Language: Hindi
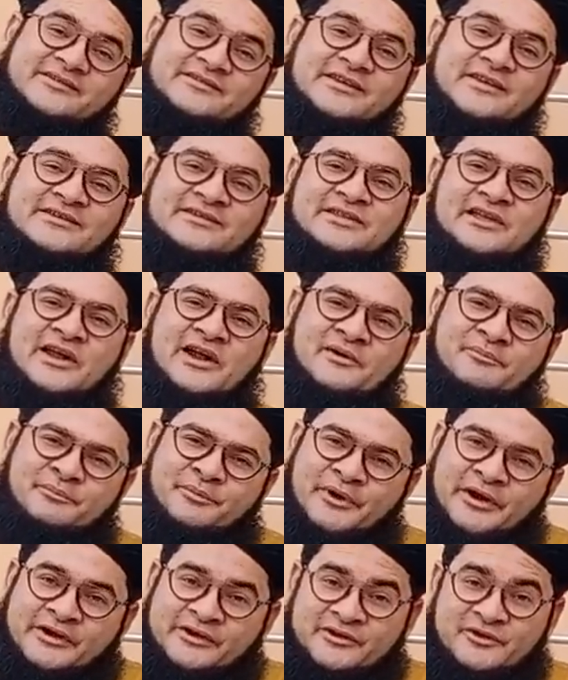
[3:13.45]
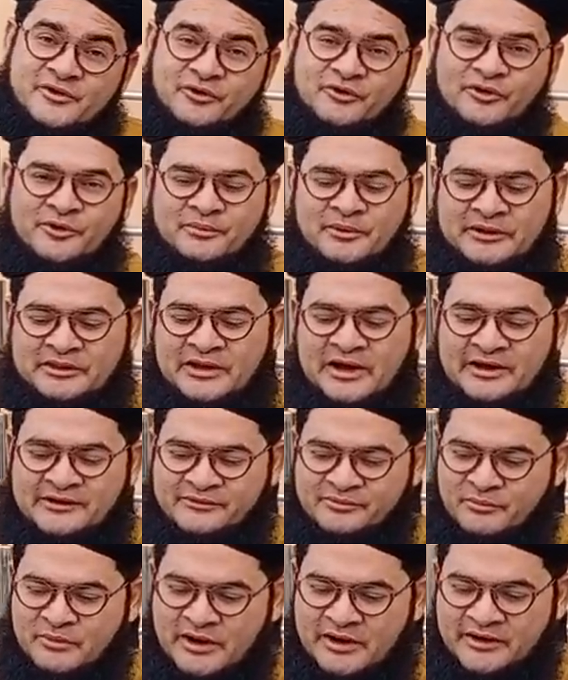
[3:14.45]
जिस तरह बेटियों को
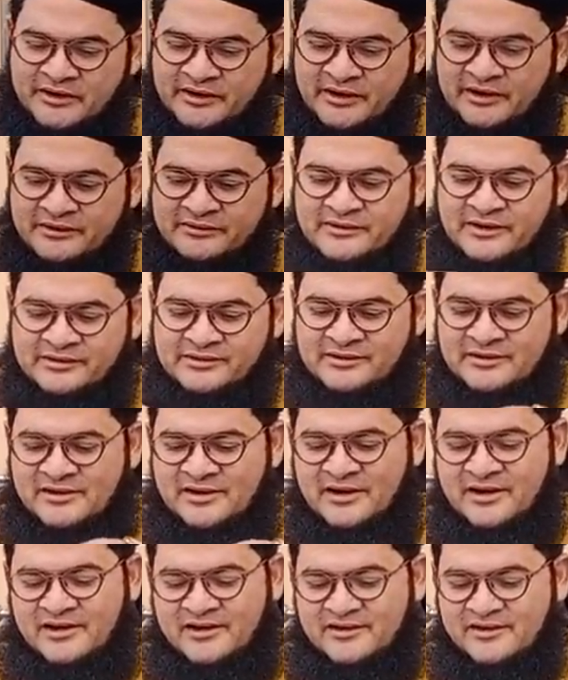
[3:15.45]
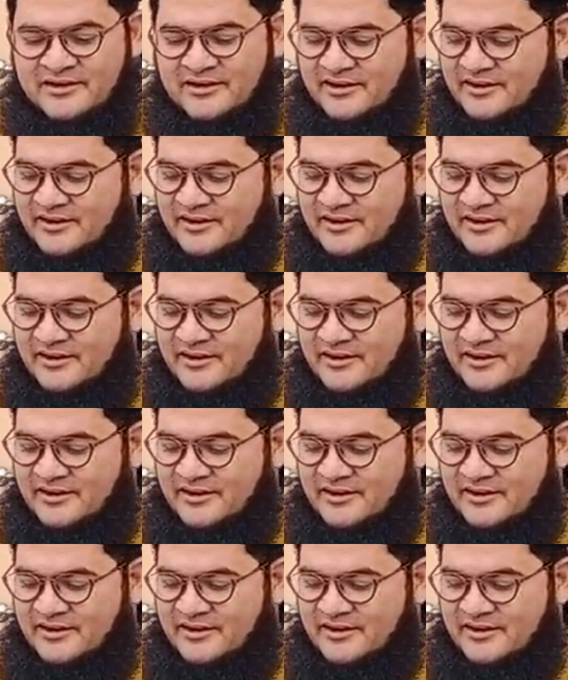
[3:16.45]
बर्दाश्त माएँ कर जाती हैं